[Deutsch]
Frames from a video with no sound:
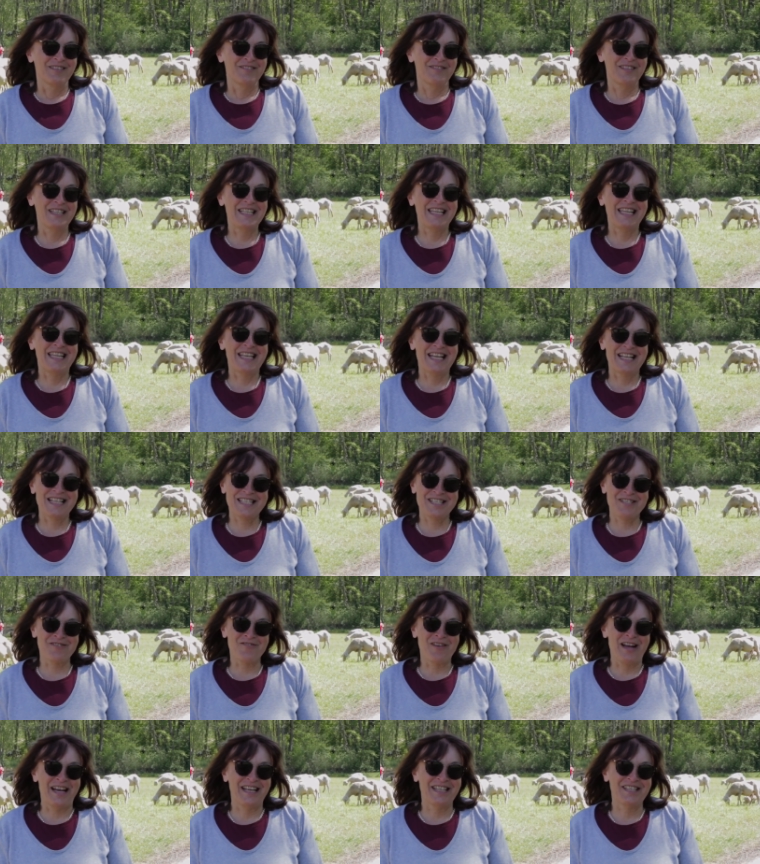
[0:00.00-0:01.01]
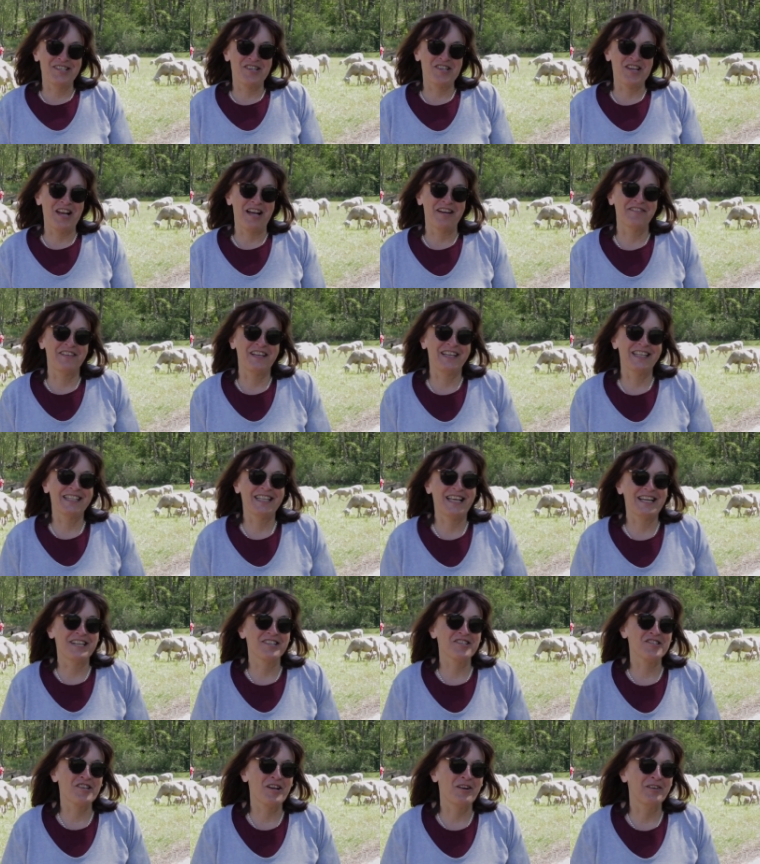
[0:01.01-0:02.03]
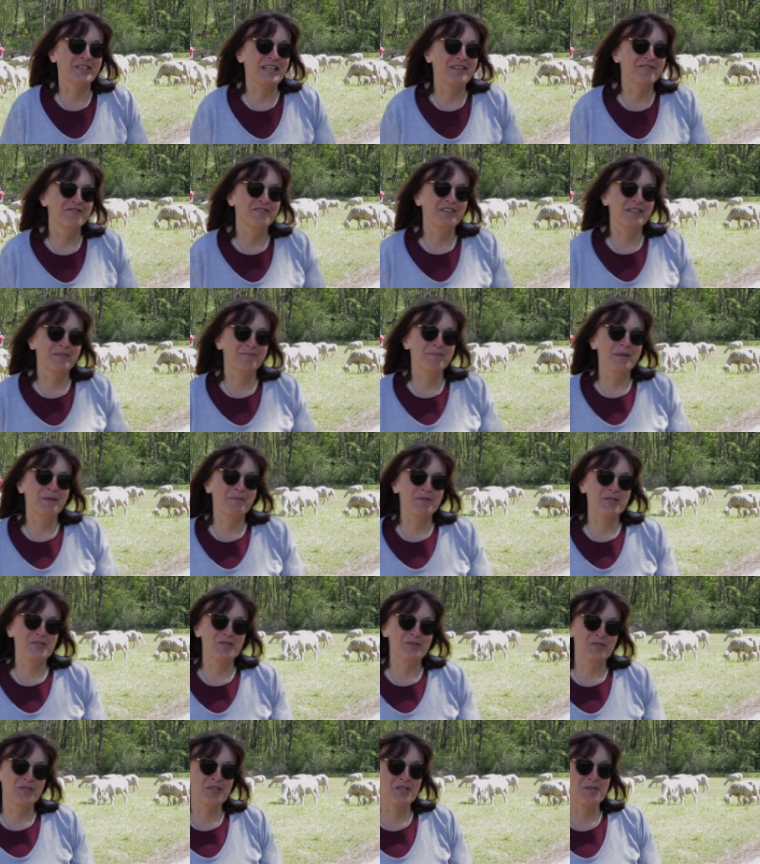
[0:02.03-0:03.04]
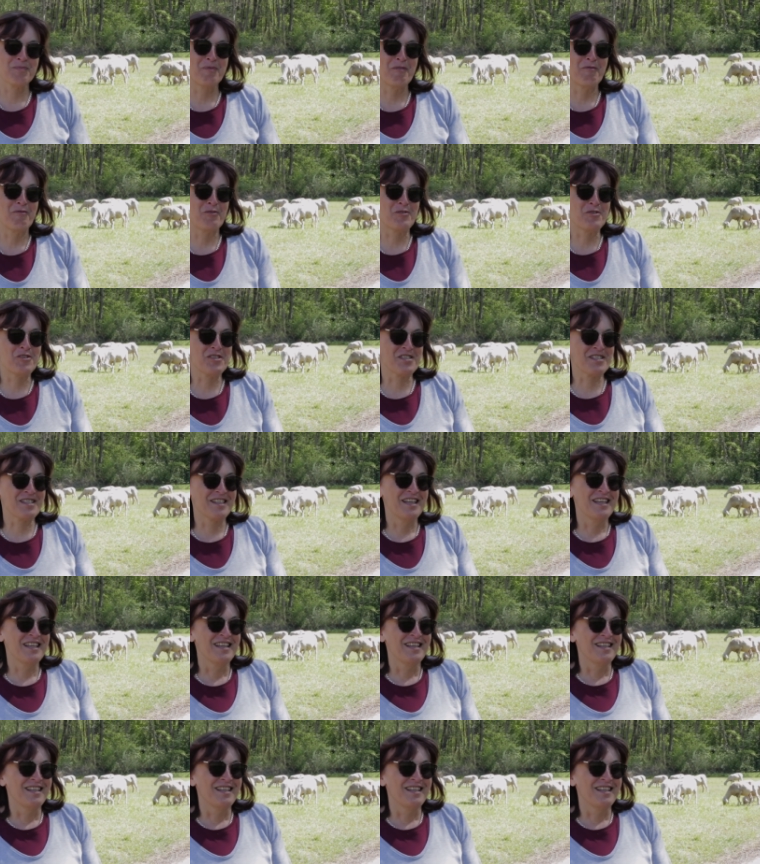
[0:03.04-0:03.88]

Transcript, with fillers: Wenn ich jetzt so eine Schafherde anschaue, dann wird mir besonders bewusst,